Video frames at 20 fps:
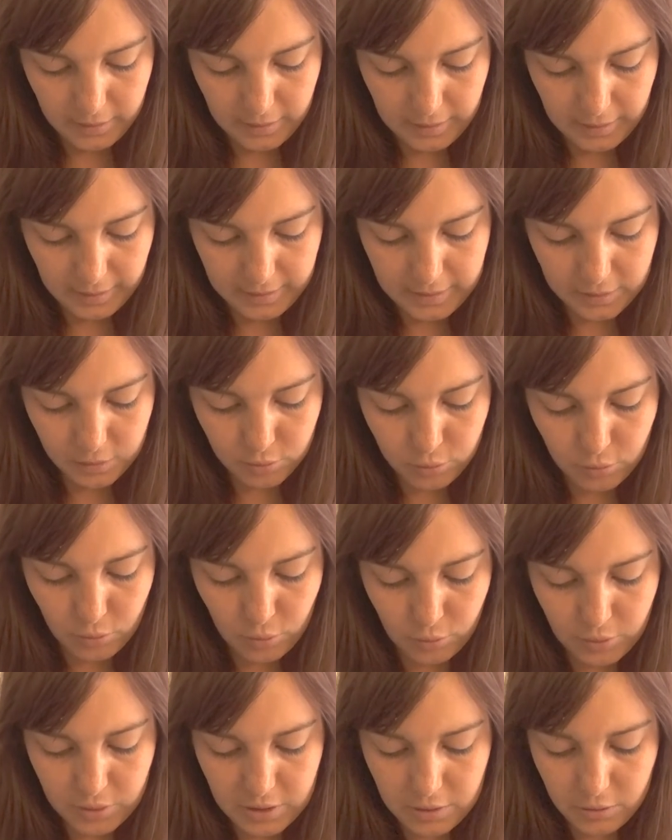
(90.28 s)
la, question de
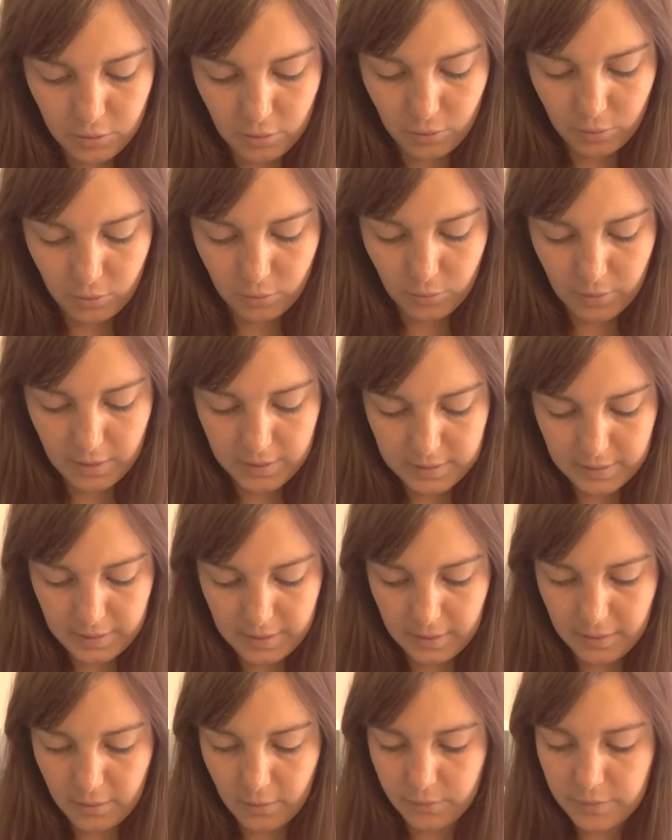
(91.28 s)
l'origine de l'angoisse
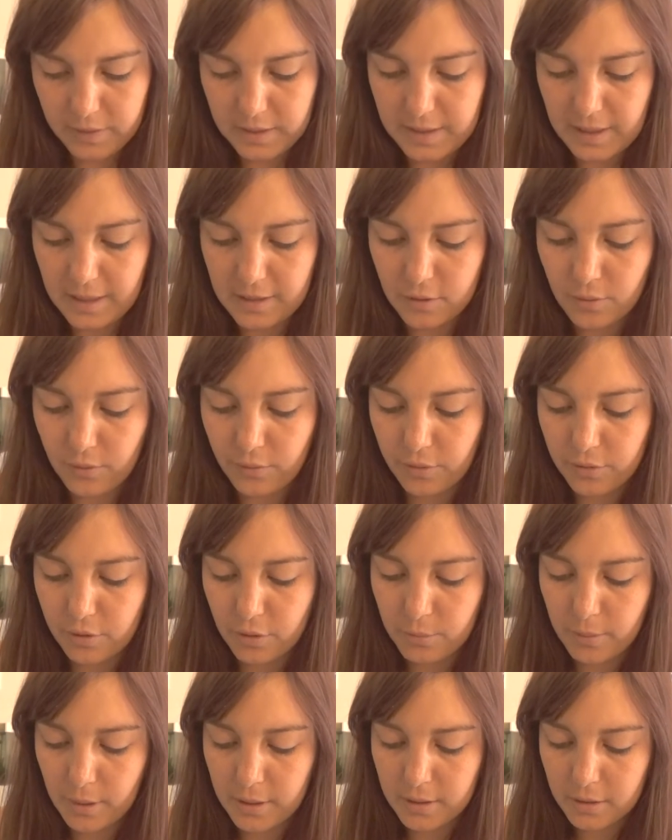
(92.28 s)
et il envisage le
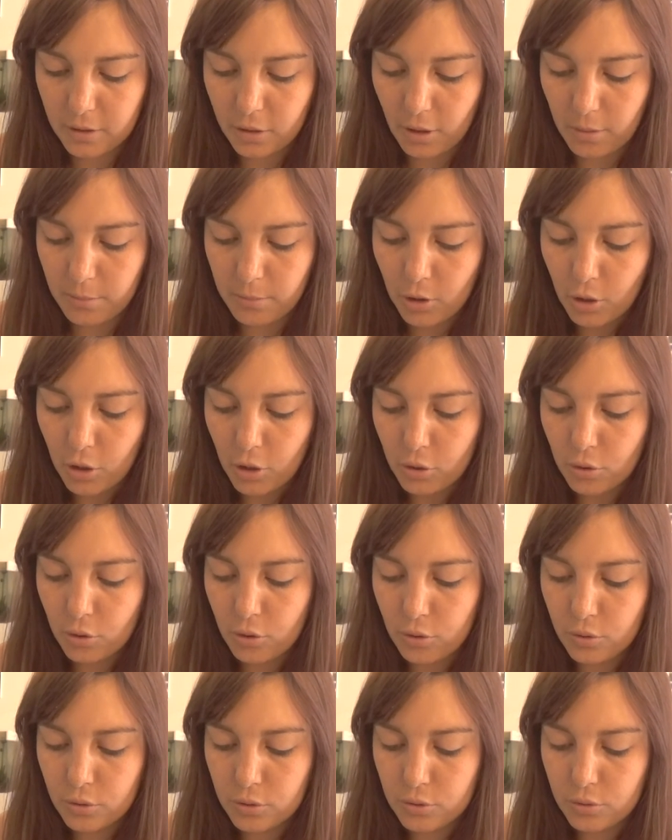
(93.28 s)
phénomène comme
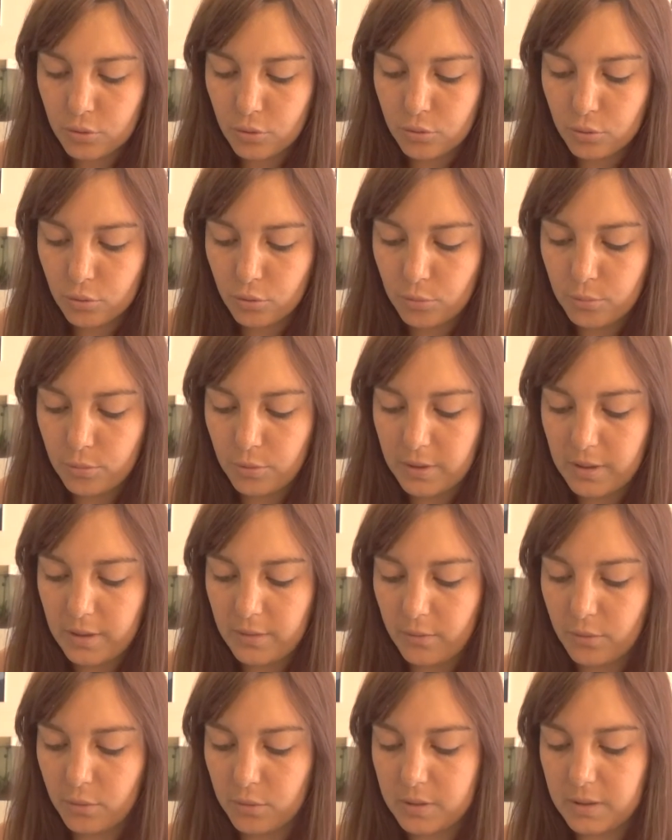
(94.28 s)
cause de troubles
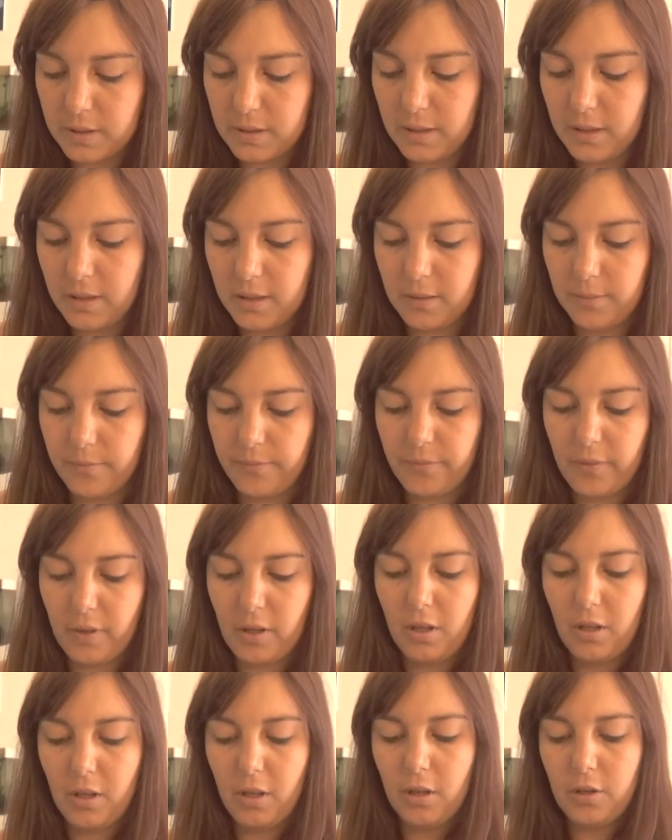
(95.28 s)
névrotiques.
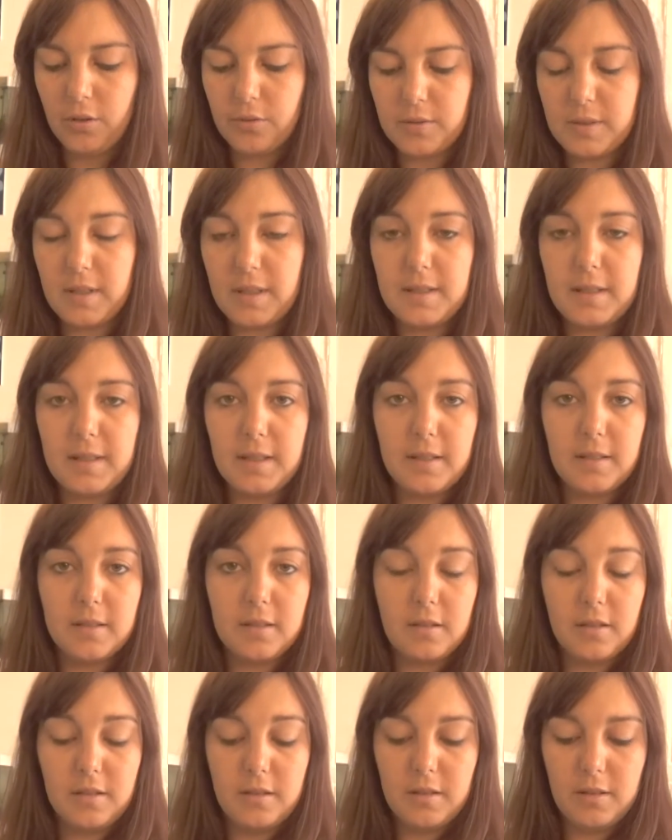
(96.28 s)
Ça, c'est ce
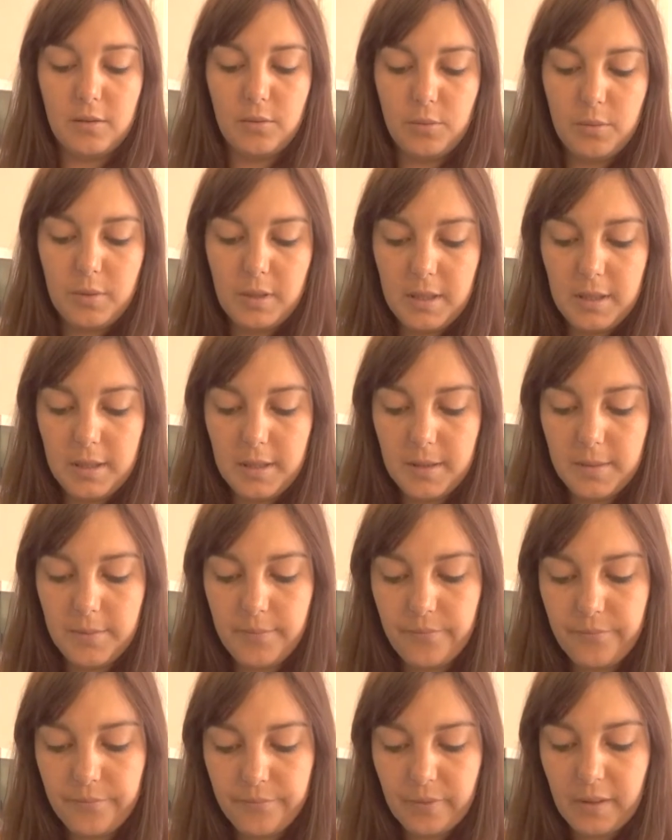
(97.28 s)
qu'il dit lui.
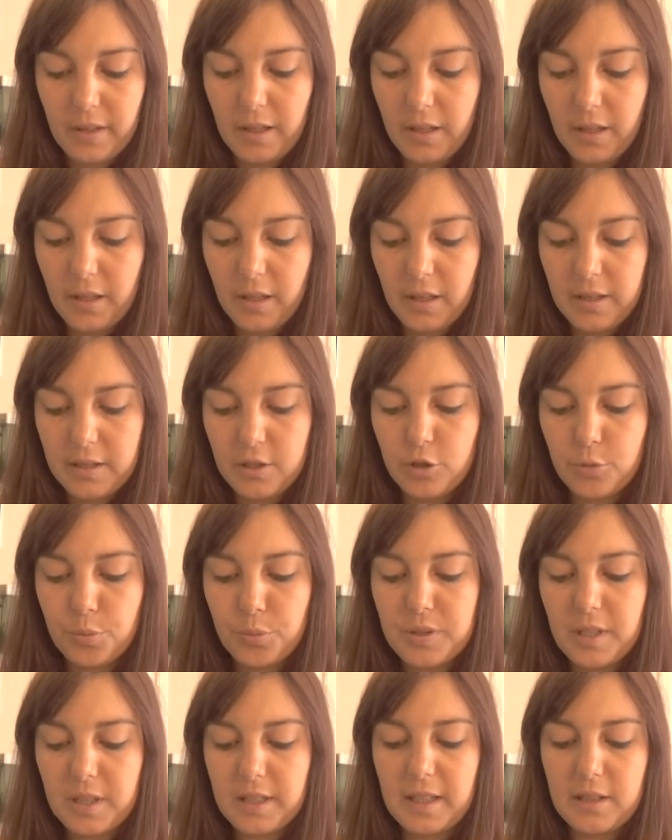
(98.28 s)
je
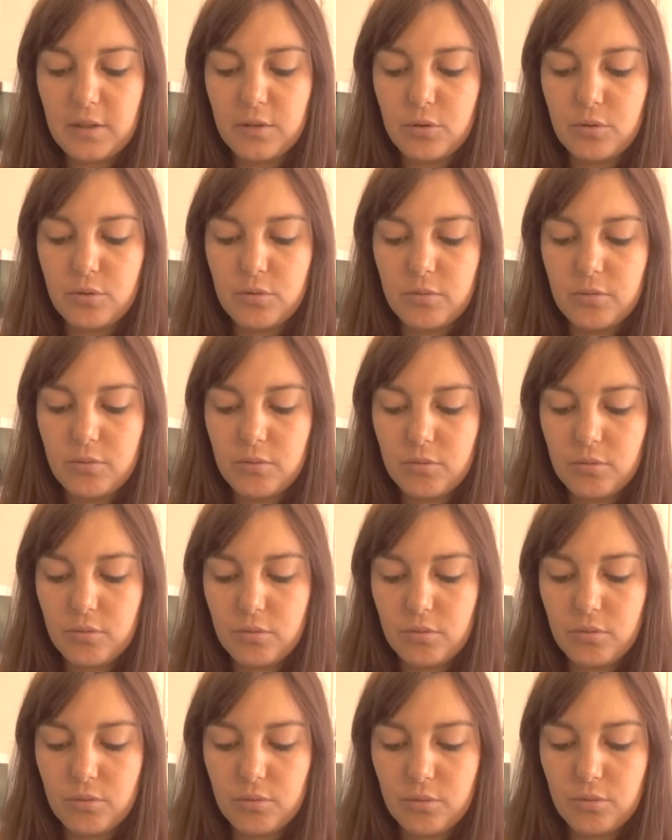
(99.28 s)
peux dire qu'il y a
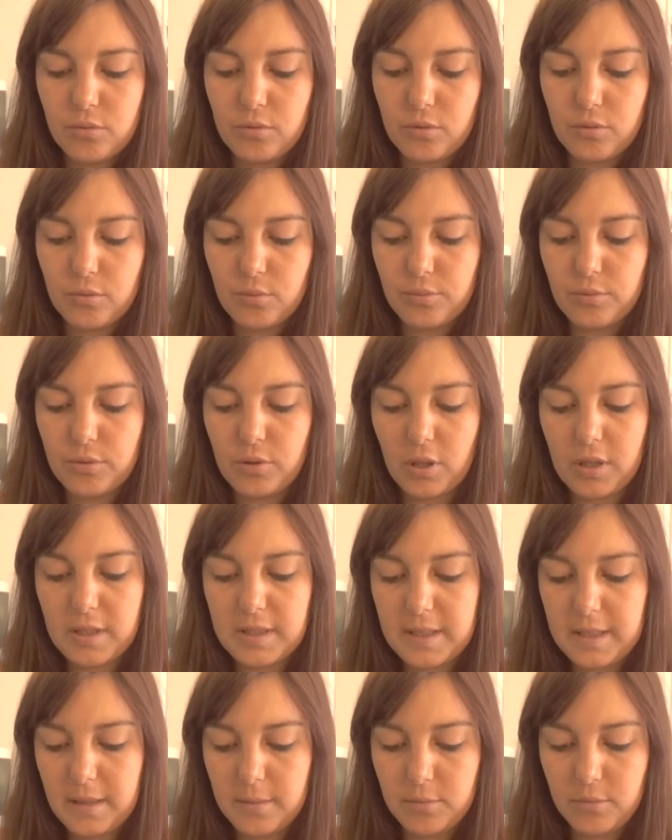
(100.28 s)
plusieurs
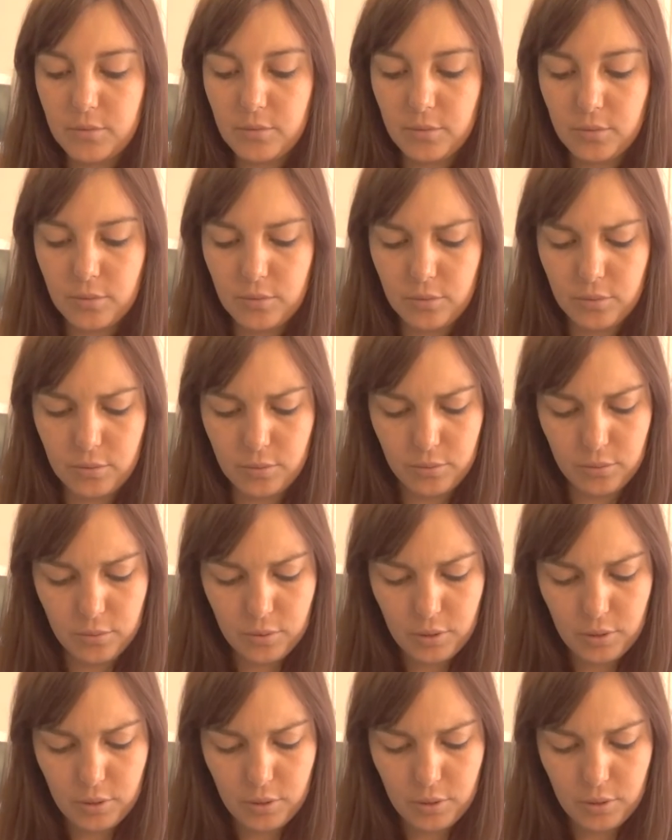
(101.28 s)
types de,